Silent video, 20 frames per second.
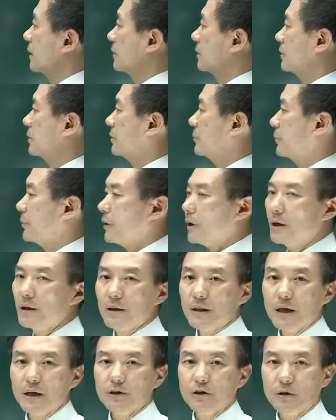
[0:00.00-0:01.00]
특별한
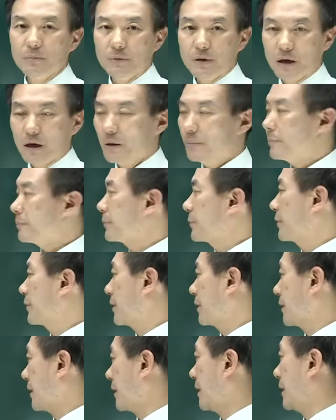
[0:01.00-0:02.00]
사정이 없는 한
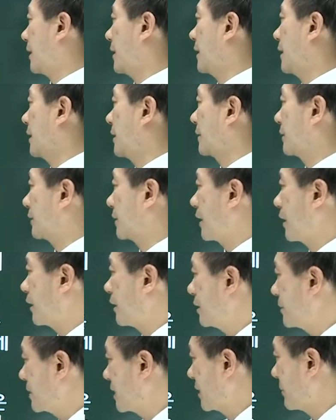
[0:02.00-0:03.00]
병에게
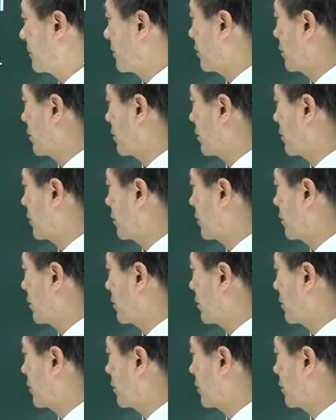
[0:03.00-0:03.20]
대건 지급을